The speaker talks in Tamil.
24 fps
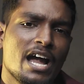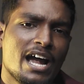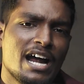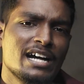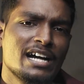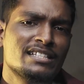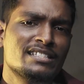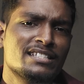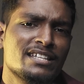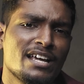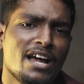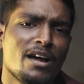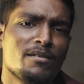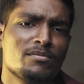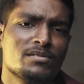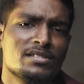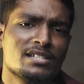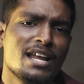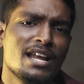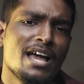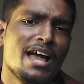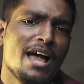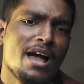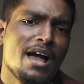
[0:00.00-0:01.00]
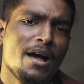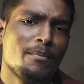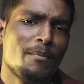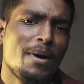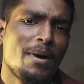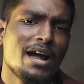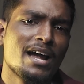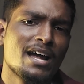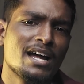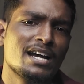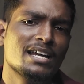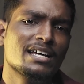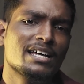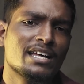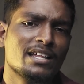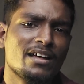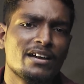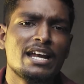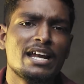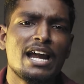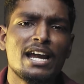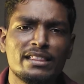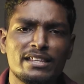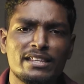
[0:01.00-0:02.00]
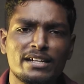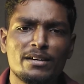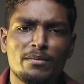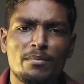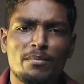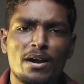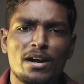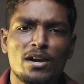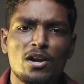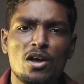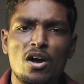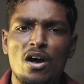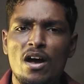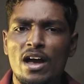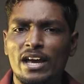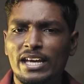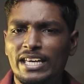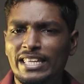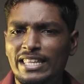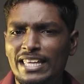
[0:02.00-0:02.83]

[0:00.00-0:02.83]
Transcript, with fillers: கட்சி ஆஃபீஸில் மக்களுக்கு எதாவது நலத்திட்டம் பண்ணணும்